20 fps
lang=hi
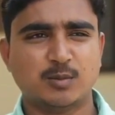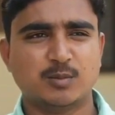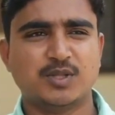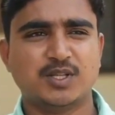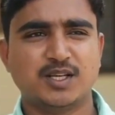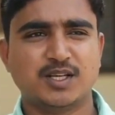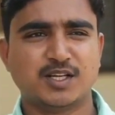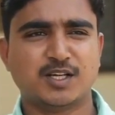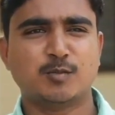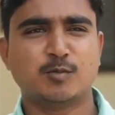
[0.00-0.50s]
लाभ
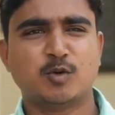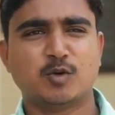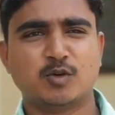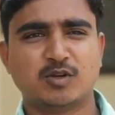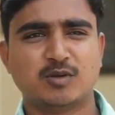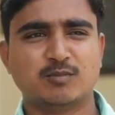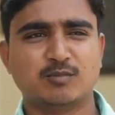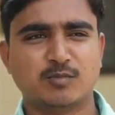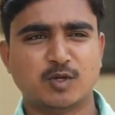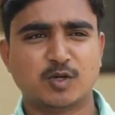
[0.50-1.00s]
देने का
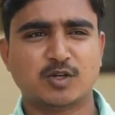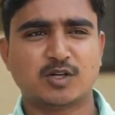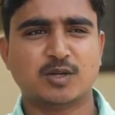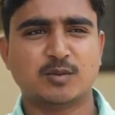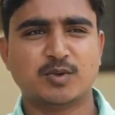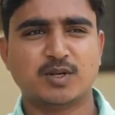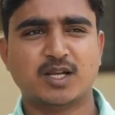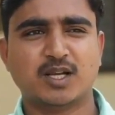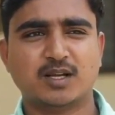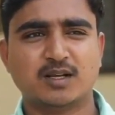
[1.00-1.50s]

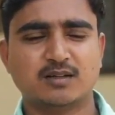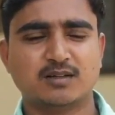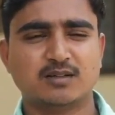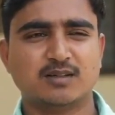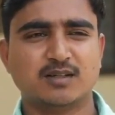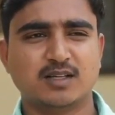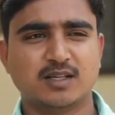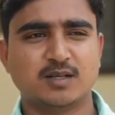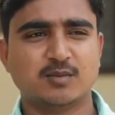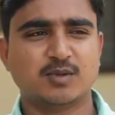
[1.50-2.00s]
मौका मिला
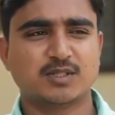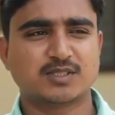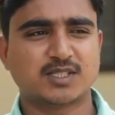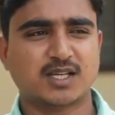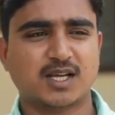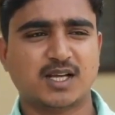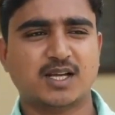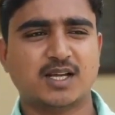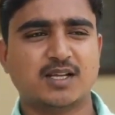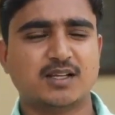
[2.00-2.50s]
गरीब
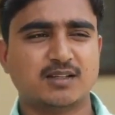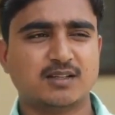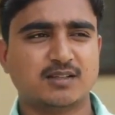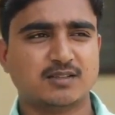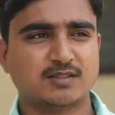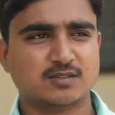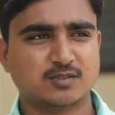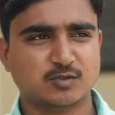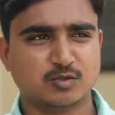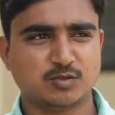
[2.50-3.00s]
असहाय
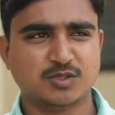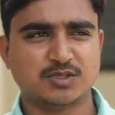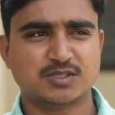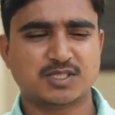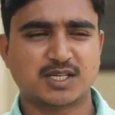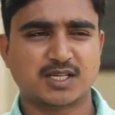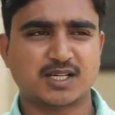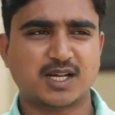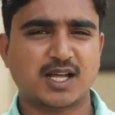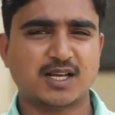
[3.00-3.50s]
जो
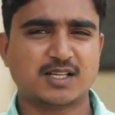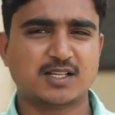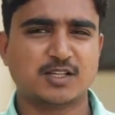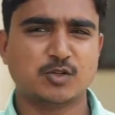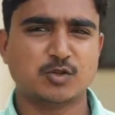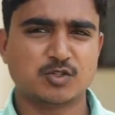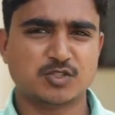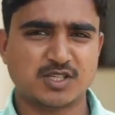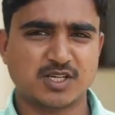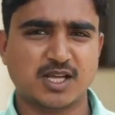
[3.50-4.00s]
भी सरकार
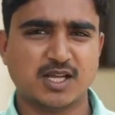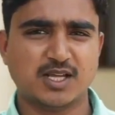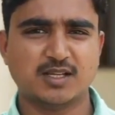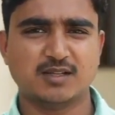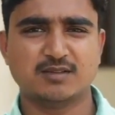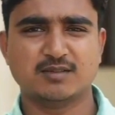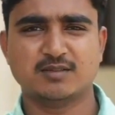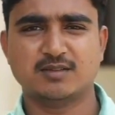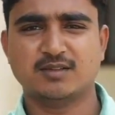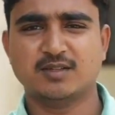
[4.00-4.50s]
की
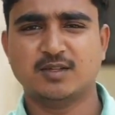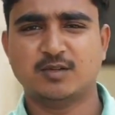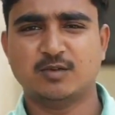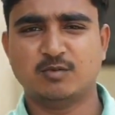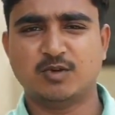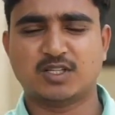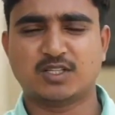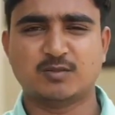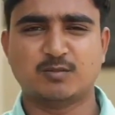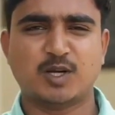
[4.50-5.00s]
योजनाएं
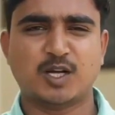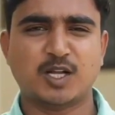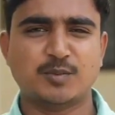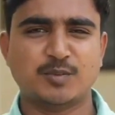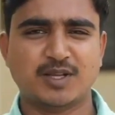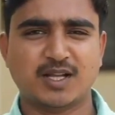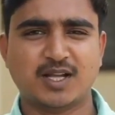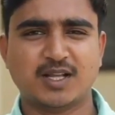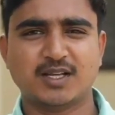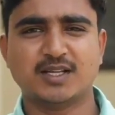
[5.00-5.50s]

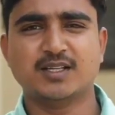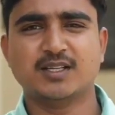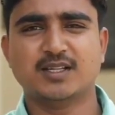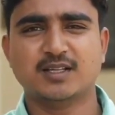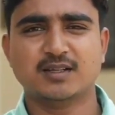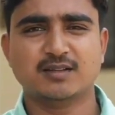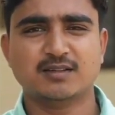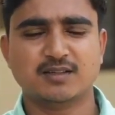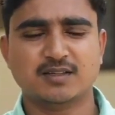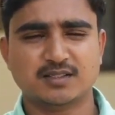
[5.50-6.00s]
वर्तमान में आ रही
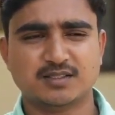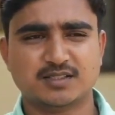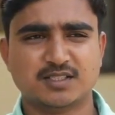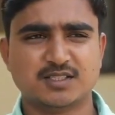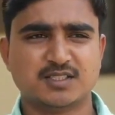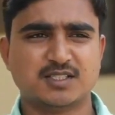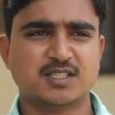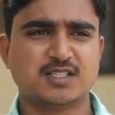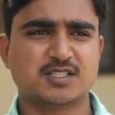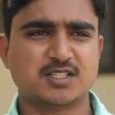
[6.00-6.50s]
हैं
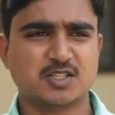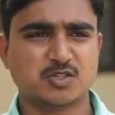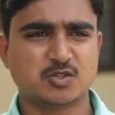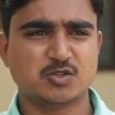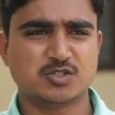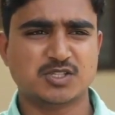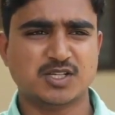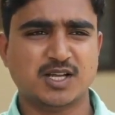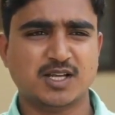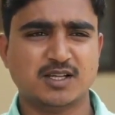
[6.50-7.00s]
अच्छी से अच्छी
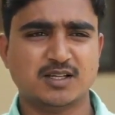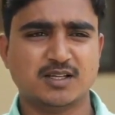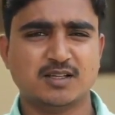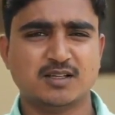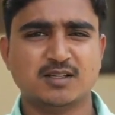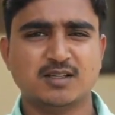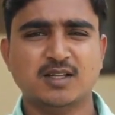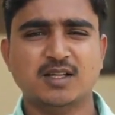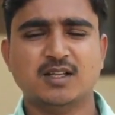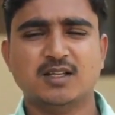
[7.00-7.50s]
योजनाएं
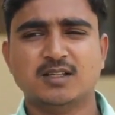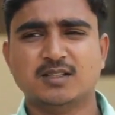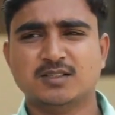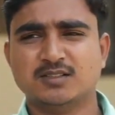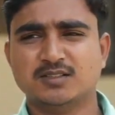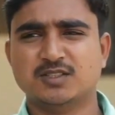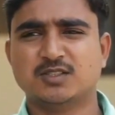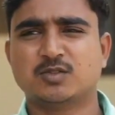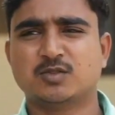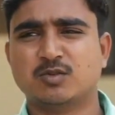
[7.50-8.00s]

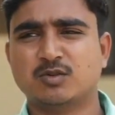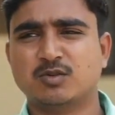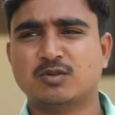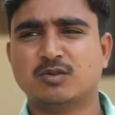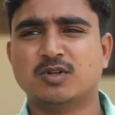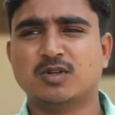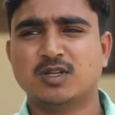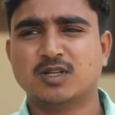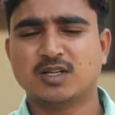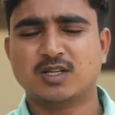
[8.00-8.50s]
हैं
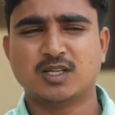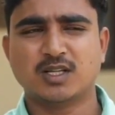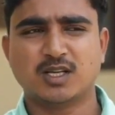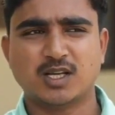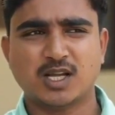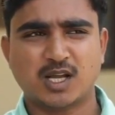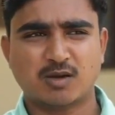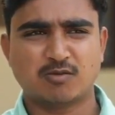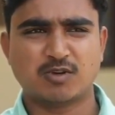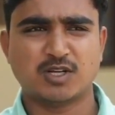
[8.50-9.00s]
जिसको
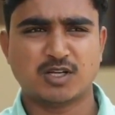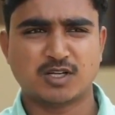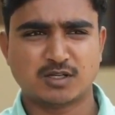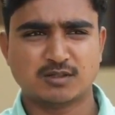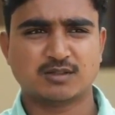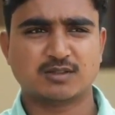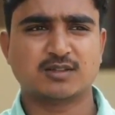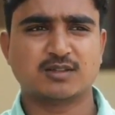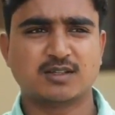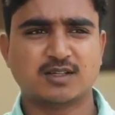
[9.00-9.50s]

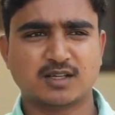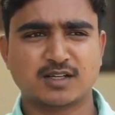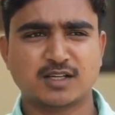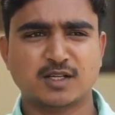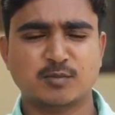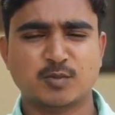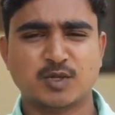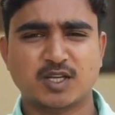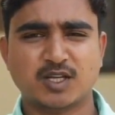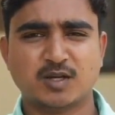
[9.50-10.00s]
क्रियावनन
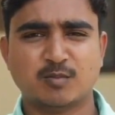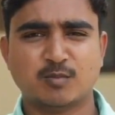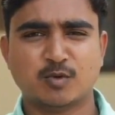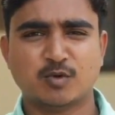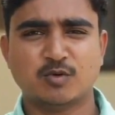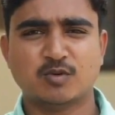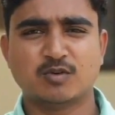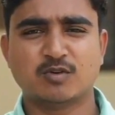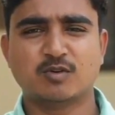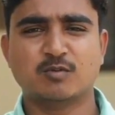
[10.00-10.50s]
करने में हम
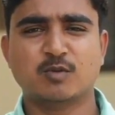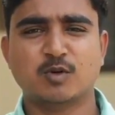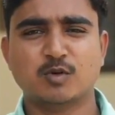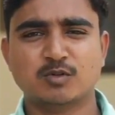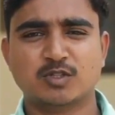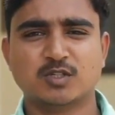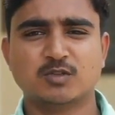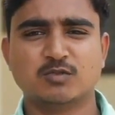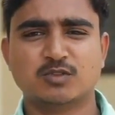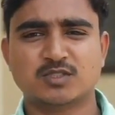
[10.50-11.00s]
लोगों को
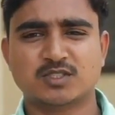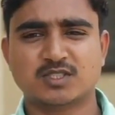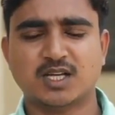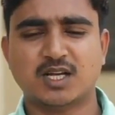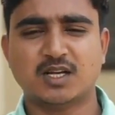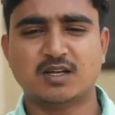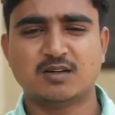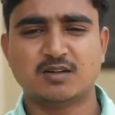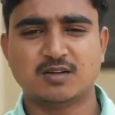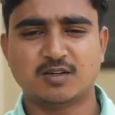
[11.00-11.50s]
बहुत ही
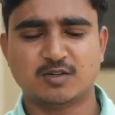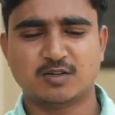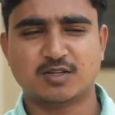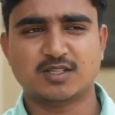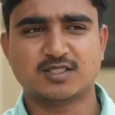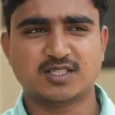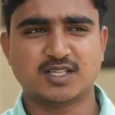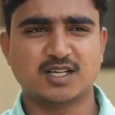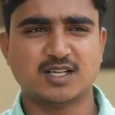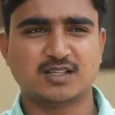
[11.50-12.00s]
उत्साह
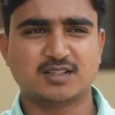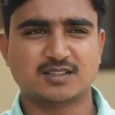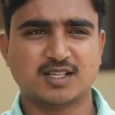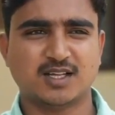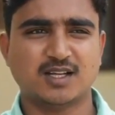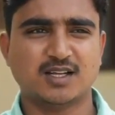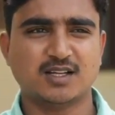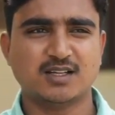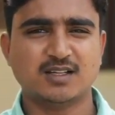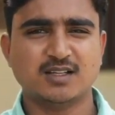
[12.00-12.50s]
और अच्छा
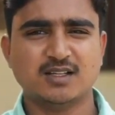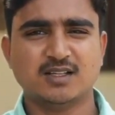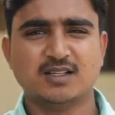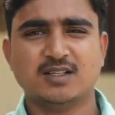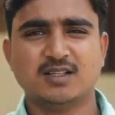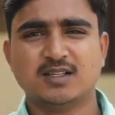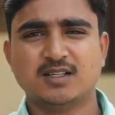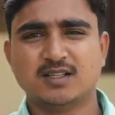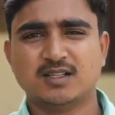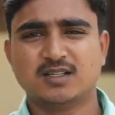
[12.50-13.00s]
लगता है
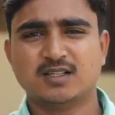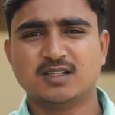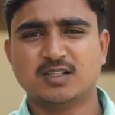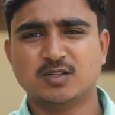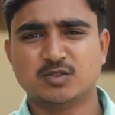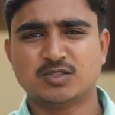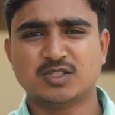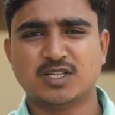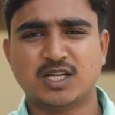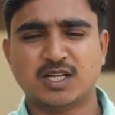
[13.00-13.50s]

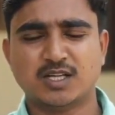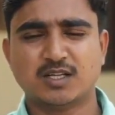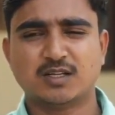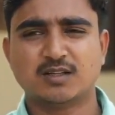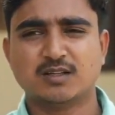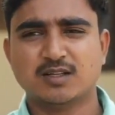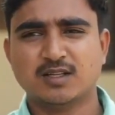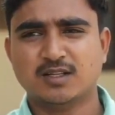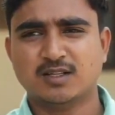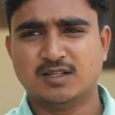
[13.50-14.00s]

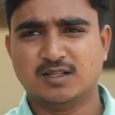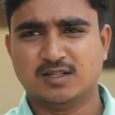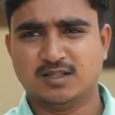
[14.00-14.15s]
योजनाएं